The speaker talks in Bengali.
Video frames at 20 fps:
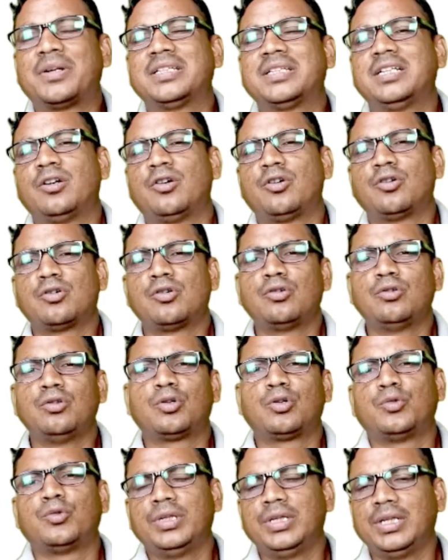যে অঙ্কগুলো
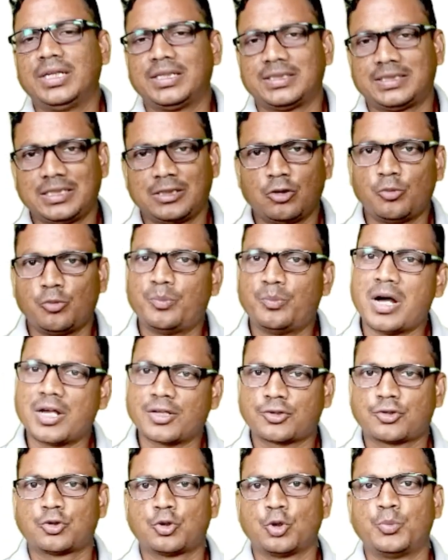করি না সেগুলো
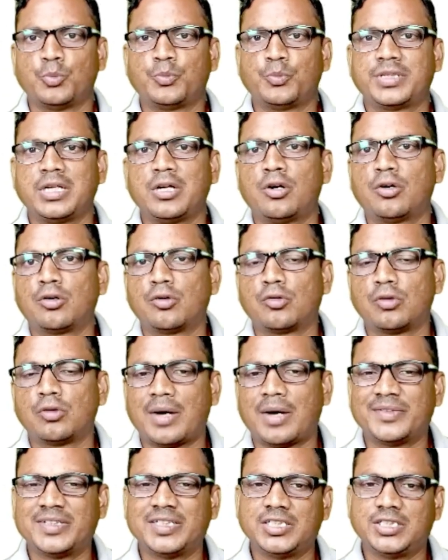বাস্তব সেই অঙ্কগুলো
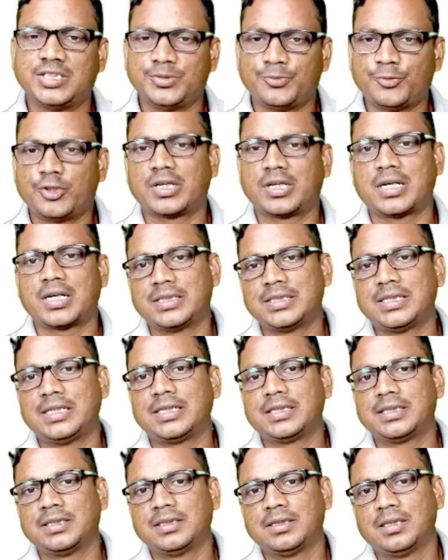আমাদের জীবনে কাজে
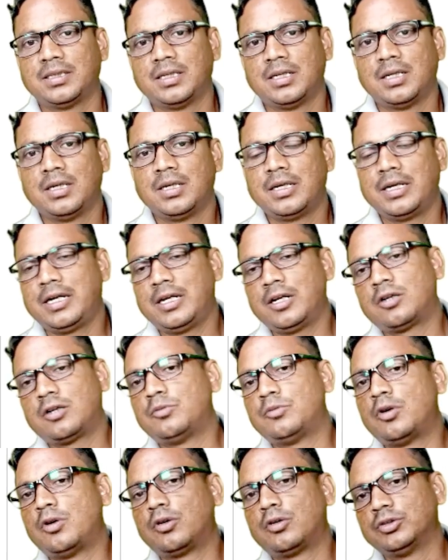লাগে এরকম
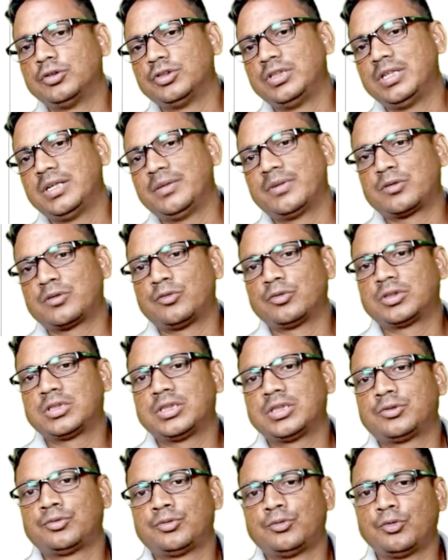অঙ্ক যদি আমরা করতে
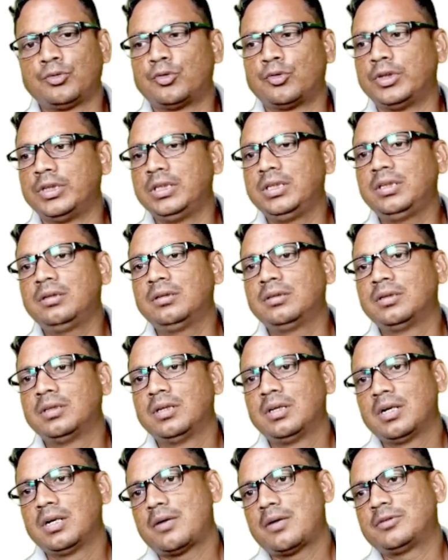শুরু করি
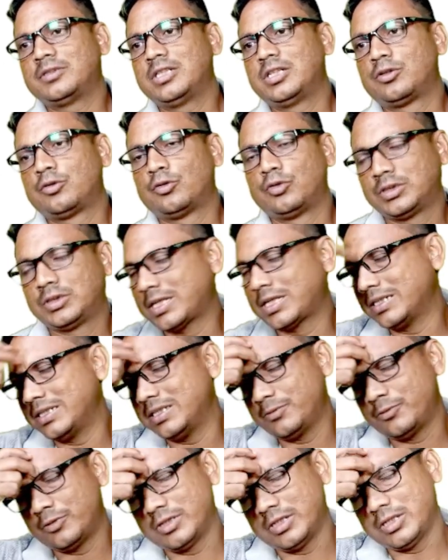আমাদের রোজকার
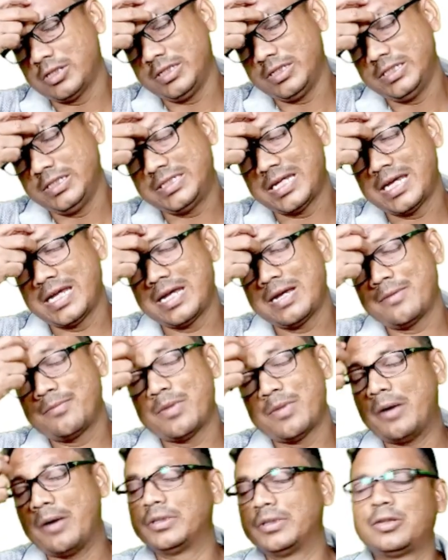জীবনের হিসেব
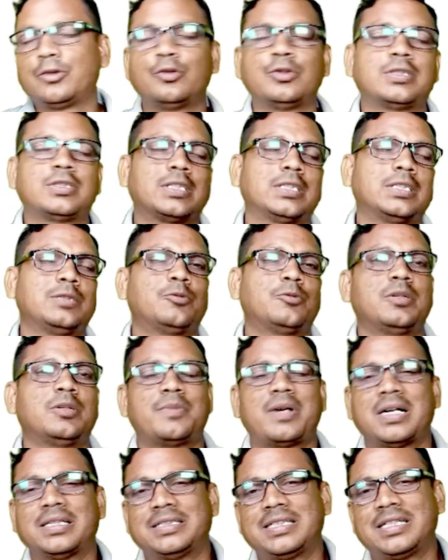আমাদের রোজকার জীবনে
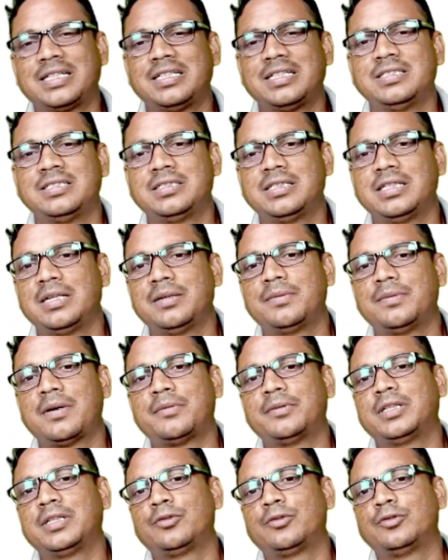বাজারের হিসেব
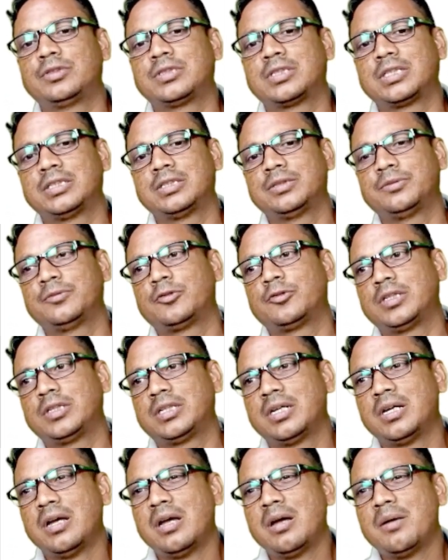আমাদের রোজকার জীবনের
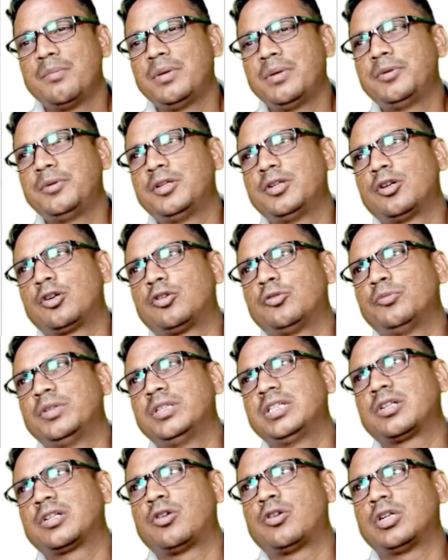বিভিন্ন রকমের
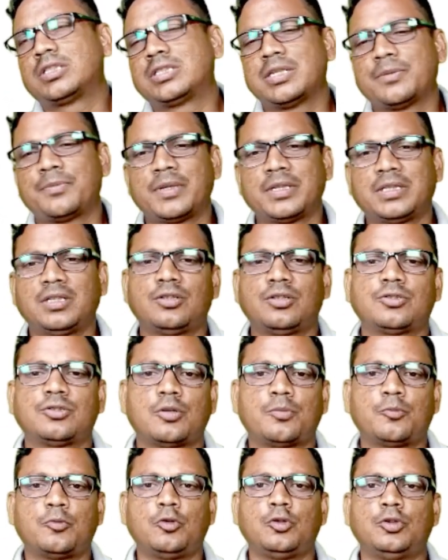যে খরচাপাতি হয়
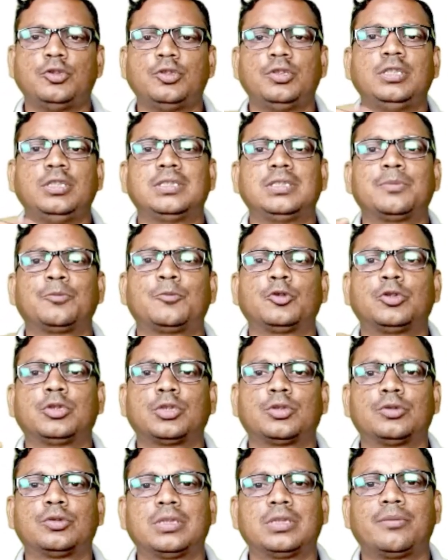সবগুলো যদি হিসেব করতে
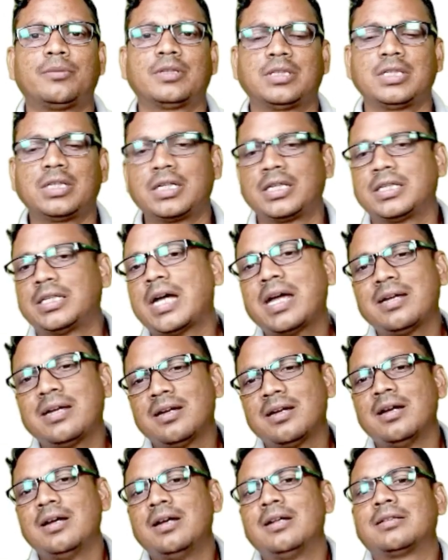করতে আমরা শিখে যাই
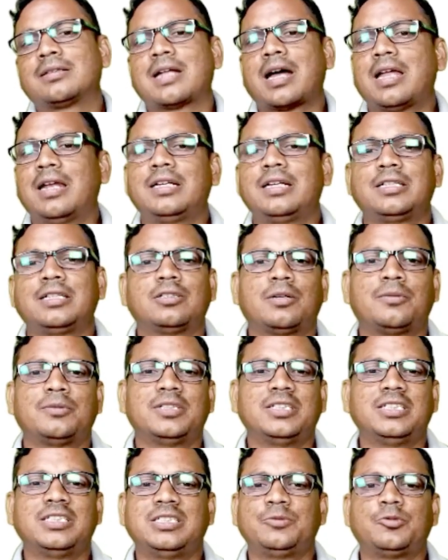তাহলে কিন্তু
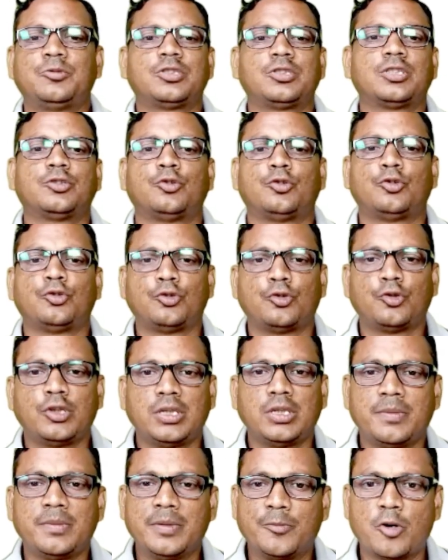আমাদের জীবনটা ধন্য হয়ে
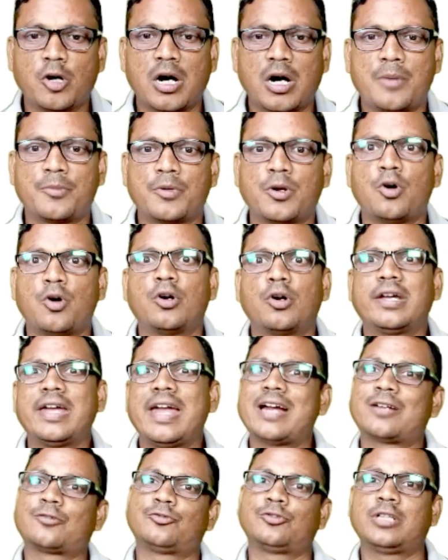যাবে এবং আমরা অঙ্কে
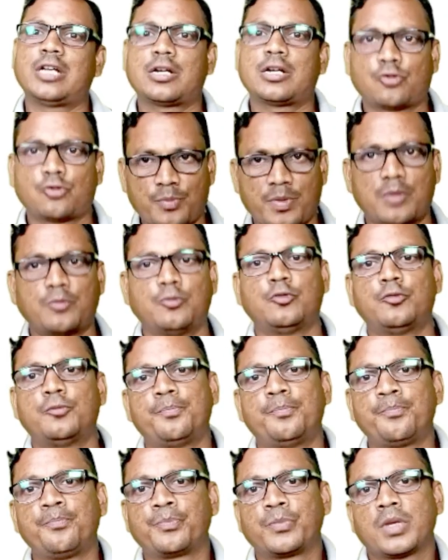একশোতে একশো পাবো
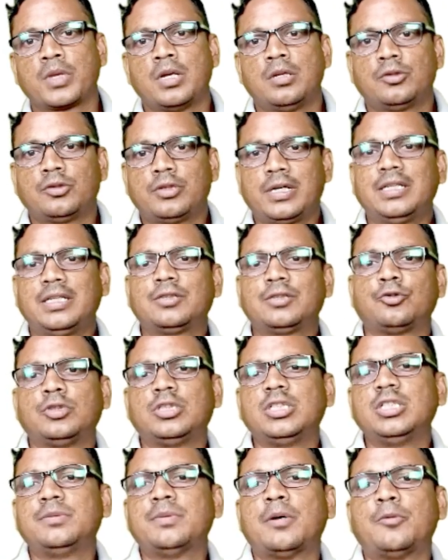তো এখানে
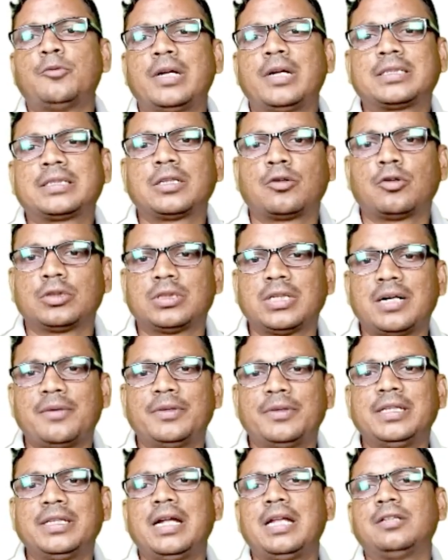সতীশবাবুর একটা কথা
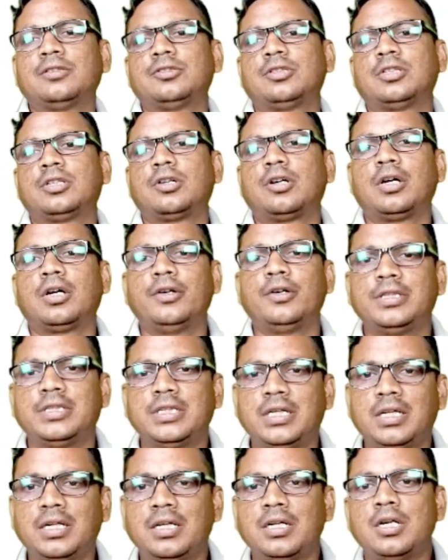আমাদের আলোচনা করা হয়েছে
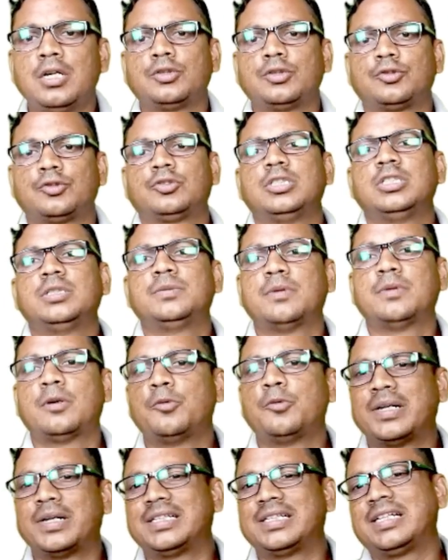সতীশবাবু
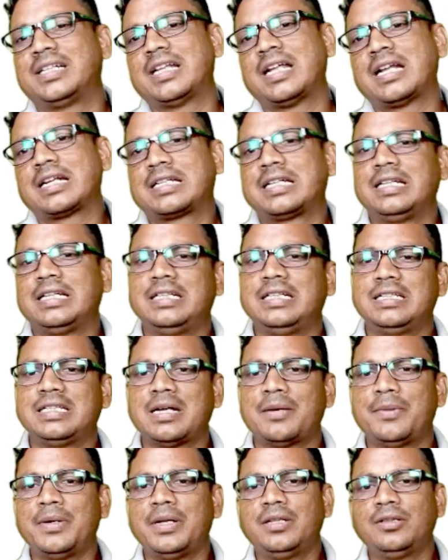বাজারে নারকেল নিয়ে
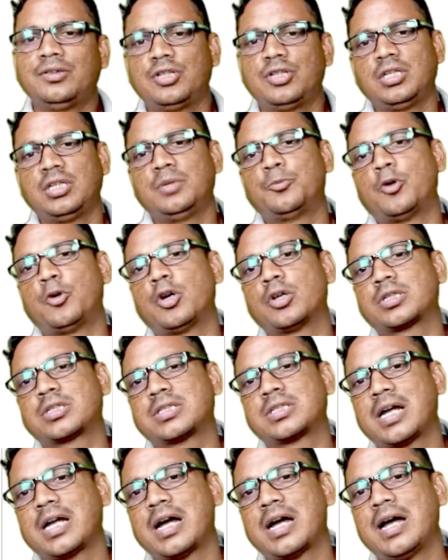যাবেন তিনি
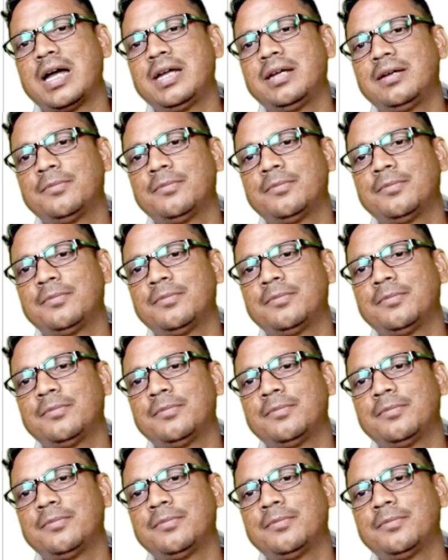বস্তায়